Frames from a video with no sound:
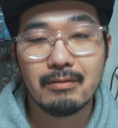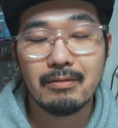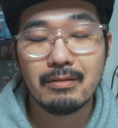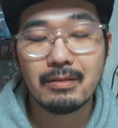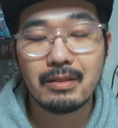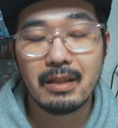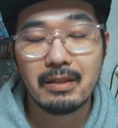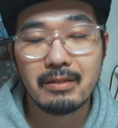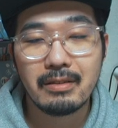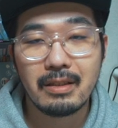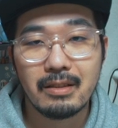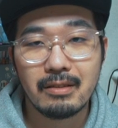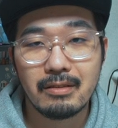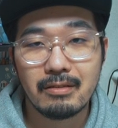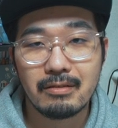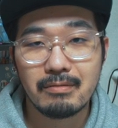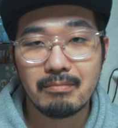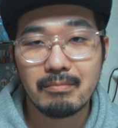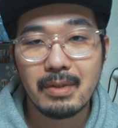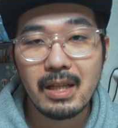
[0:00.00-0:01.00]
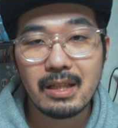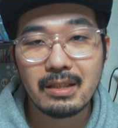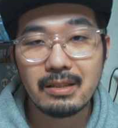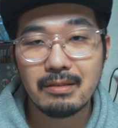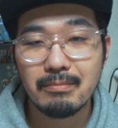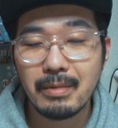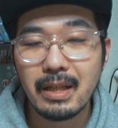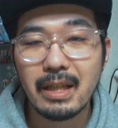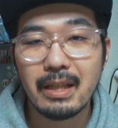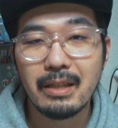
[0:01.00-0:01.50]
今回の監督、
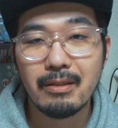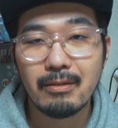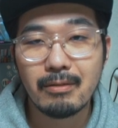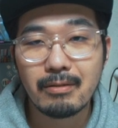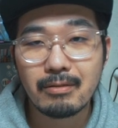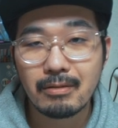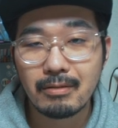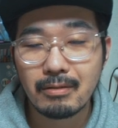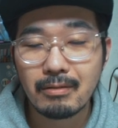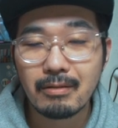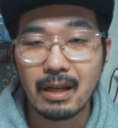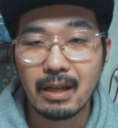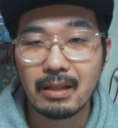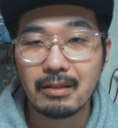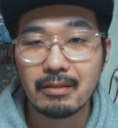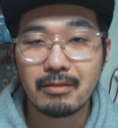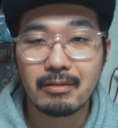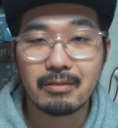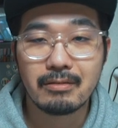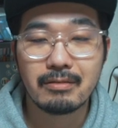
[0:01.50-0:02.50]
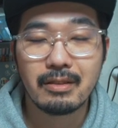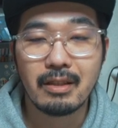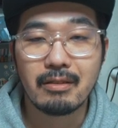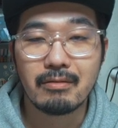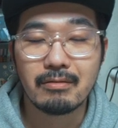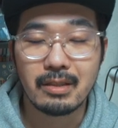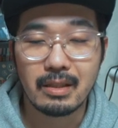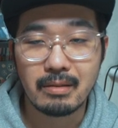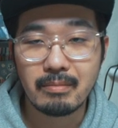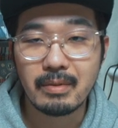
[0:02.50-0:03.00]
マーク・マイロット監督で
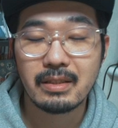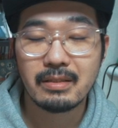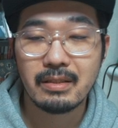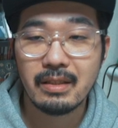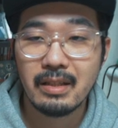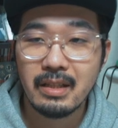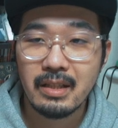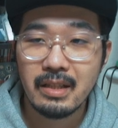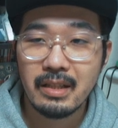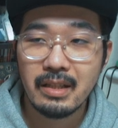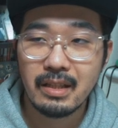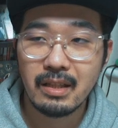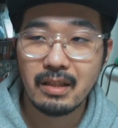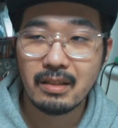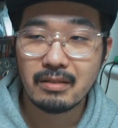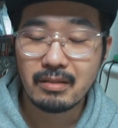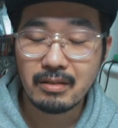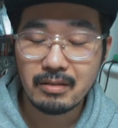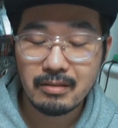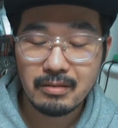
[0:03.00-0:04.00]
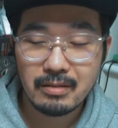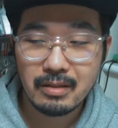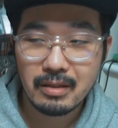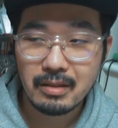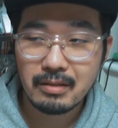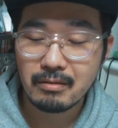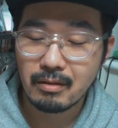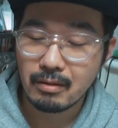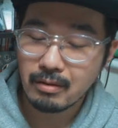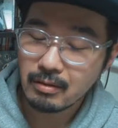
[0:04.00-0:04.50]
ございます。あ全
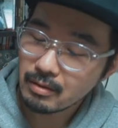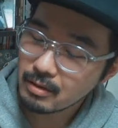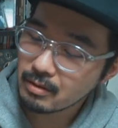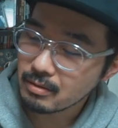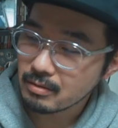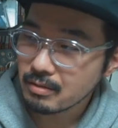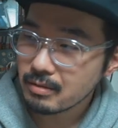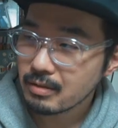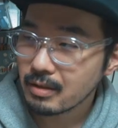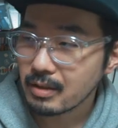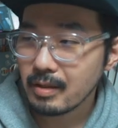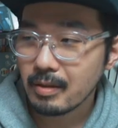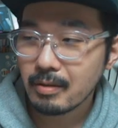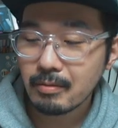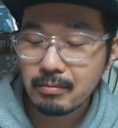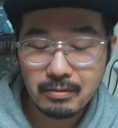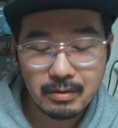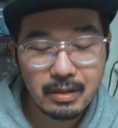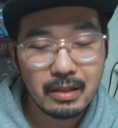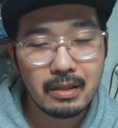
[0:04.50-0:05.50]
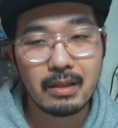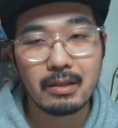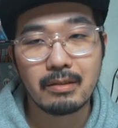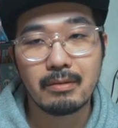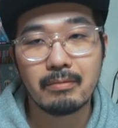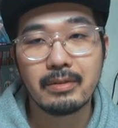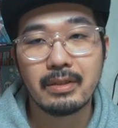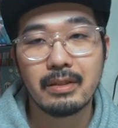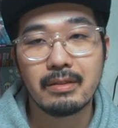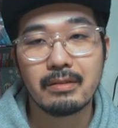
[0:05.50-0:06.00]
然、あれなんか全然聞いたことないな
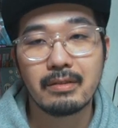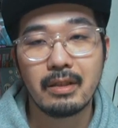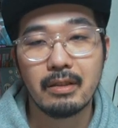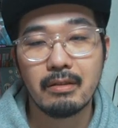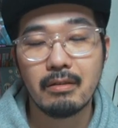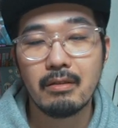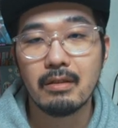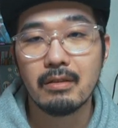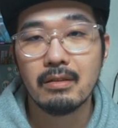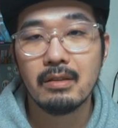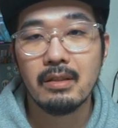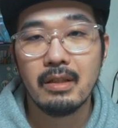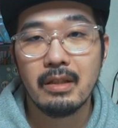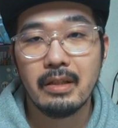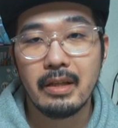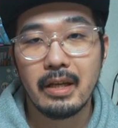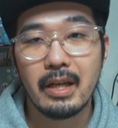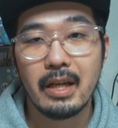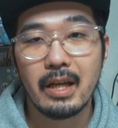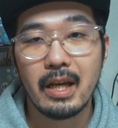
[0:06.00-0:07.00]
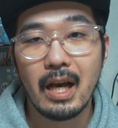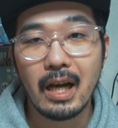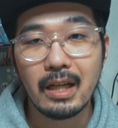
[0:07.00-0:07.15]
と思ったんですけど、えー、